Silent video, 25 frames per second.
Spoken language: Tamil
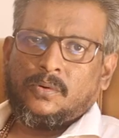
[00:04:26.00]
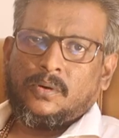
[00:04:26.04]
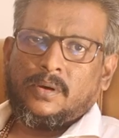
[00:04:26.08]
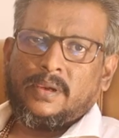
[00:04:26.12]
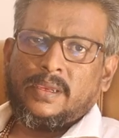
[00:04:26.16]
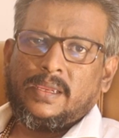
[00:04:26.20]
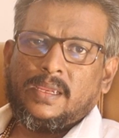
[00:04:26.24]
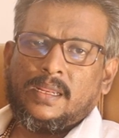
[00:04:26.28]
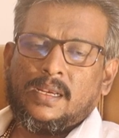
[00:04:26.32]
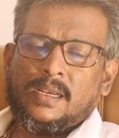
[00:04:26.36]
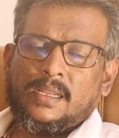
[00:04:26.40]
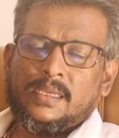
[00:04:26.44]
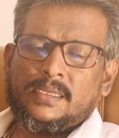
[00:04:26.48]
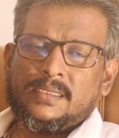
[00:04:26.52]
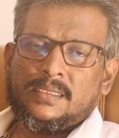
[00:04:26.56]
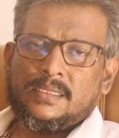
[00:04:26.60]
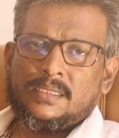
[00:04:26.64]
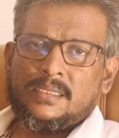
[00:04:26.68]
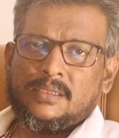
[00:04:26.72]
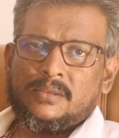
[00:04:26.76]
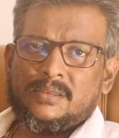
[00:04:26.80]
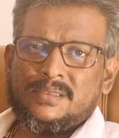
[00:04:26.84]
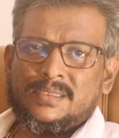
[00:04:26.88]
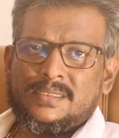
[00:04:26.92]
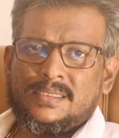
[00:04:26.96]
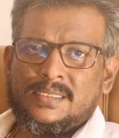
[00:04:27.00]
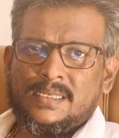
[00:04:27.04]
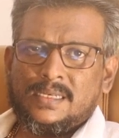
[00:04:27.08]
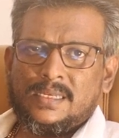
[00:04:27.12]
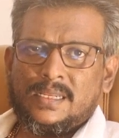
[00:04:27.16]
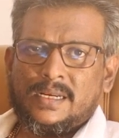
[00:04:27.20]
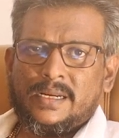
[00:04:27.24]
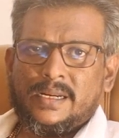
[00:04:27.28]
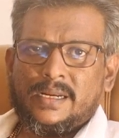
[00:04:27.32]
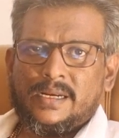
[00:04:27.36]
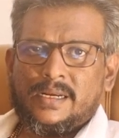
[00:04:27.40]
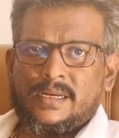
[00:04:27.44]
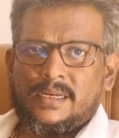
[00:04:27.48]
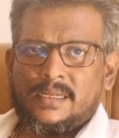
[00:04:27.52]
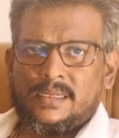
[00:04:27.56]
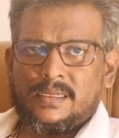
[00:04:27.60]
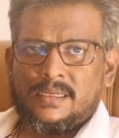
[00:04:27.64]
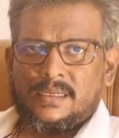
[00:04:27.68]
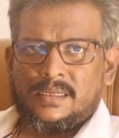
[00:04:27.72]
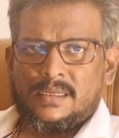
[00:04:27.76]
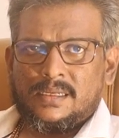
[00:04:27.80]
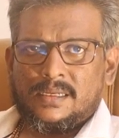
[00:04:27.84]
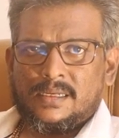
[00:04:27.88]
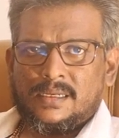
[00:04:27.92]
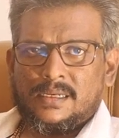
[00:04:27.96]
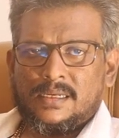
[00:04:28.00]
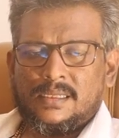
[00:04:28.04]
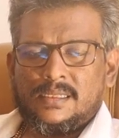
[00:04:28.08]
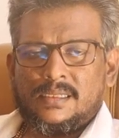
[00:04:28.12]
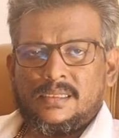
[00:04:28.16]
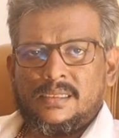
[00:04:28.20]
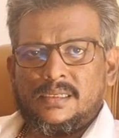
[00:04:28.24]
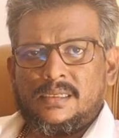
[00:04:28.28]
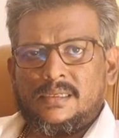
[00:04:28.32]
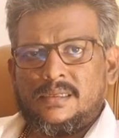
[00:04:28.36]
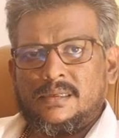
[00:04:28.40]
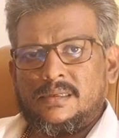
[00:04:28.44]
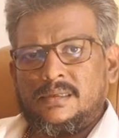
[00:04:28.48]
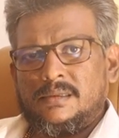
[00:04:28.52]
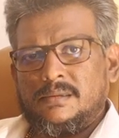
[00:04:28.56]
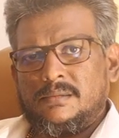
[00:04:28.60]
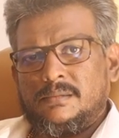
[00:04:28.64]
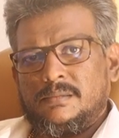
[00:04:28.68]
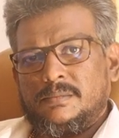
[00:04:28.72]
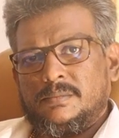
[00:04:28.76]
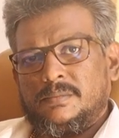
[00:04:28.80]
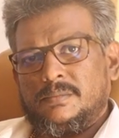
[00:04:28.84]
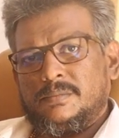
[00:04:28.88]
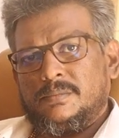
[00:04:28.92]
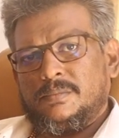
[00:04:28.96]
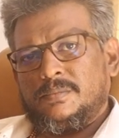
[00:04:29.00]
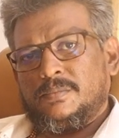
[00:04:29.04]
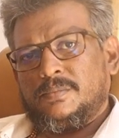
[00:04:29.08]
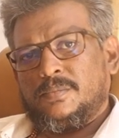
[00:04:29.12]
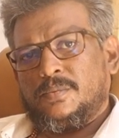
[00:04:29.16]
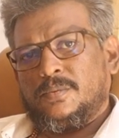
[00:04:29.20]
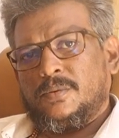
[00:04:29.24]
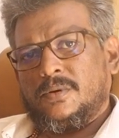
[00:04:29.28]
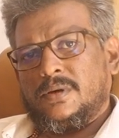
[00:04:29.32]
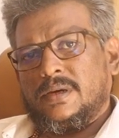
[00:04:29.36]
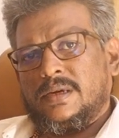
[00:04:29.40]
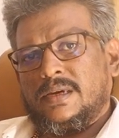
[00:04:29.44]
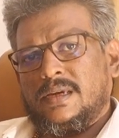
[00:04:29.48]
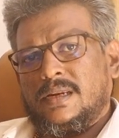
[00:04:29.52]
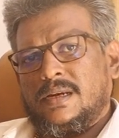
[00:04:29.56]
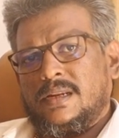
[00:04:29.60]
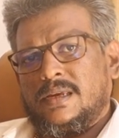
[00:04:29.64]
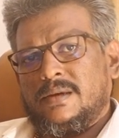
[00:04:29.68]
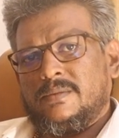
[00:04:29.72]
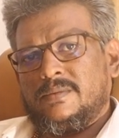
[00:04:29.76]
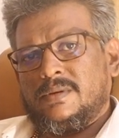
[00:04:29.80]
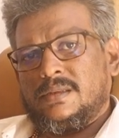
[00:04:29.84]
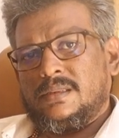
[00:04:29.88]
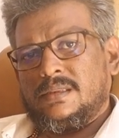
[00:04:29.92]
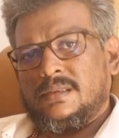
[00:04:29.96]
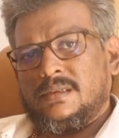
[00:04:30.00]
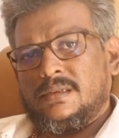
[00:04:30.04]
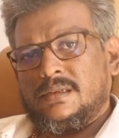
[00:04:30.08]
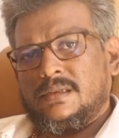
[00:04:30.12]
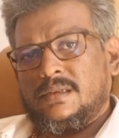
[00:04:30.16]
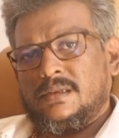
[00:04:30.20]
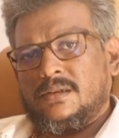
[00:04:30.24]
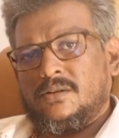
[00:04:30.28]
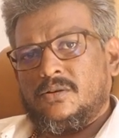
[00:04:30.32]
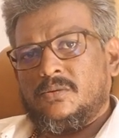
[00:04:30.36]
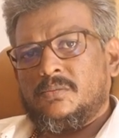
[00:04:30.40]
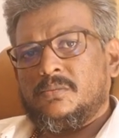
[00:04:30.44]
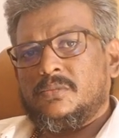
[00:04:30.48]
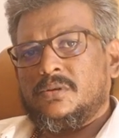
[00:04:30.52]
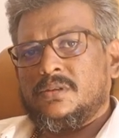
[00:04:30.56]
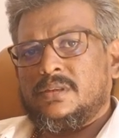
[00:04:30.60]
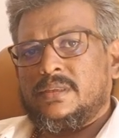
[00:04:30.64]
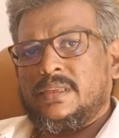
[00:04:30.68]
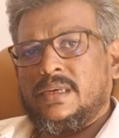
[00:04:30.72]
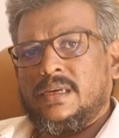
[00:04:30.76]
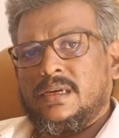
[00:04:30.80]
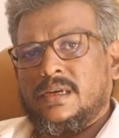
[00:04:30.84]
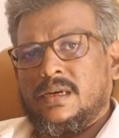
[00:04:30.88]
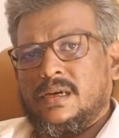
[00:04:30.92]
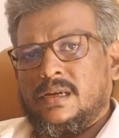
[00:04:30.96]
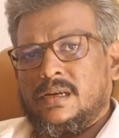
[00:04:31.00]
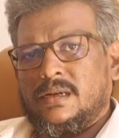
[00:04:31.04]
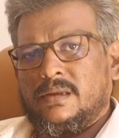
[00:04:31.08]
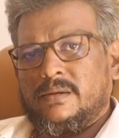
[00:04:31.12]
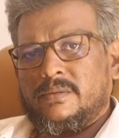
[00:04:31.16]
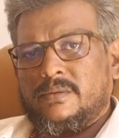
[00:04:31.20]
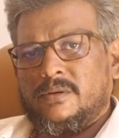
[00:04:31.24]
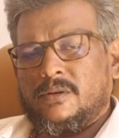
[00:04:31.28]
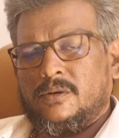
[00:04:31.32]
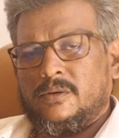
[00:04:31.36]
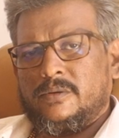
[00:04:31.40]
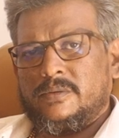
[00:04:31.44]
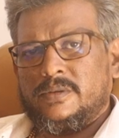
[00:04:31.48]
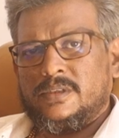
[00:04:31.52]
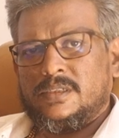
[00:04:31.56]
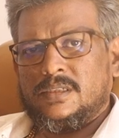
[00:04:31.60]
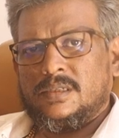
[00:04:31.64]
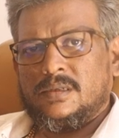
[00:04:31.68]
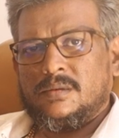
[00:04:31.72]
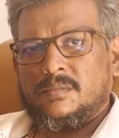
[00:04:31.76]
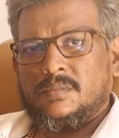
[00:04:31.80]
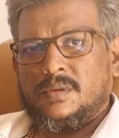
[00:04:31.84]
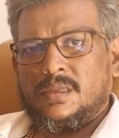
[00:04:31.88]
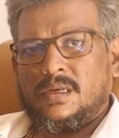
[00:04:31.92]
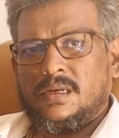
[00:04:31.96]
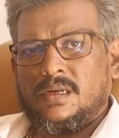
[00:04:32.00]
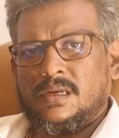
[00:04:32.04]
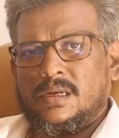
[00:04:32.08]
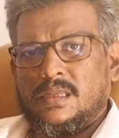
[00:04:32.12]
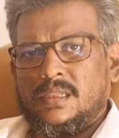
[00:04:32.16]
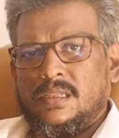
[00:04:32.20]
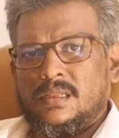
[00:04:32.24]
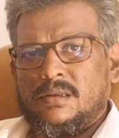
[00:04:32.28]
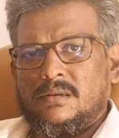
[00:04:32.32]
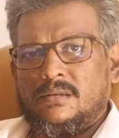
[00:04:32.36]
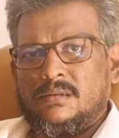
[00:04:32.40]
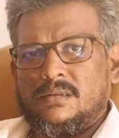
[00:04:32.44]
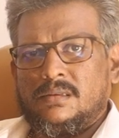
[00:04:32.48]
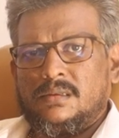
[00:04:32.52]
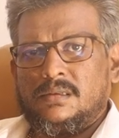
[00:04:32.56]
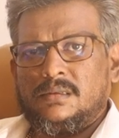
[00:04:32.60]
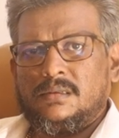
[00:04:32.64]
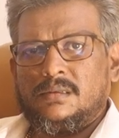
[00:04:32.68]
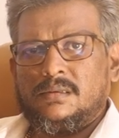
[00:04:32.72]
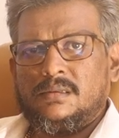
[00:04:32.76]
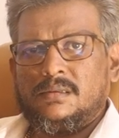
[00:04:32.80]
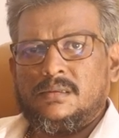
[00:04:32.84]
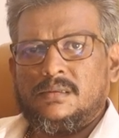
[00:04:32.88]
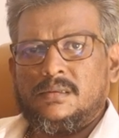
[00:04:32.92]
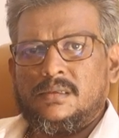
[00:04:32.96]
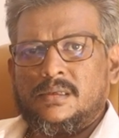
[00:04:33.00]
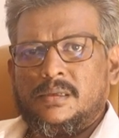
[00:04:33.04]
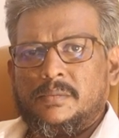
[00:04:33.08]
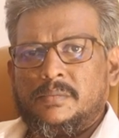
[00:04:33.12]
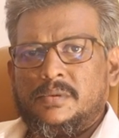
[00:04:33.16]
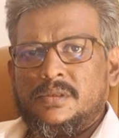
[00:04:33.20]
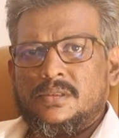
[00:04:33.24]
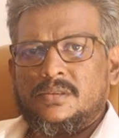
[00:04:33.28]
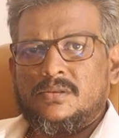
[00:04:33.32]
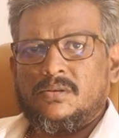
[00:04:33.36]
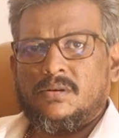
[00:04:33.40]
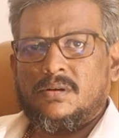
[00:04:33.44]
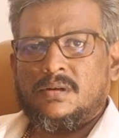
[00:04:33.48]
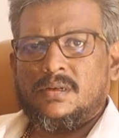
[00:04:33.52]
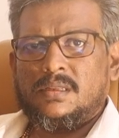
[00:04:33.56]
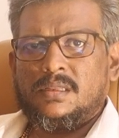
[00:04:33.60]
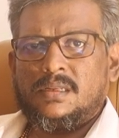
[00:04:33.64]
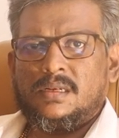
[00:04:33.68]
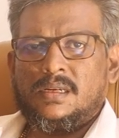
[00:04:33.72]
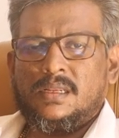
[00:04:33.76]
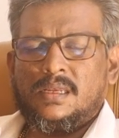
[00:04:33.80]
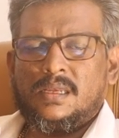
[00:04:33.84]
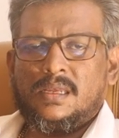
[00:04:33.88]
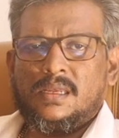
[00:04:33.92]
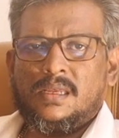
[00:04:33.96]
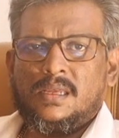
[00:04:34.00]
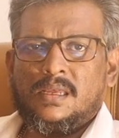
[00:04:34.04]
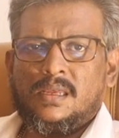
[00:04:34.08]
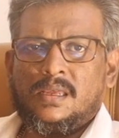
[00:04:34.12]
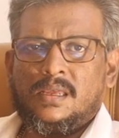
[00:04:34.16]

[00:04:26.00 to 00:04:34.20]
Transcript: புகையிலை ஏதாவது சிகரெட்டு அது புகையிலை வந்து ரொம்ப தீங்கான ஒரு விஷயம்தான் அதாவது எப்படி சொல்கிறதுனா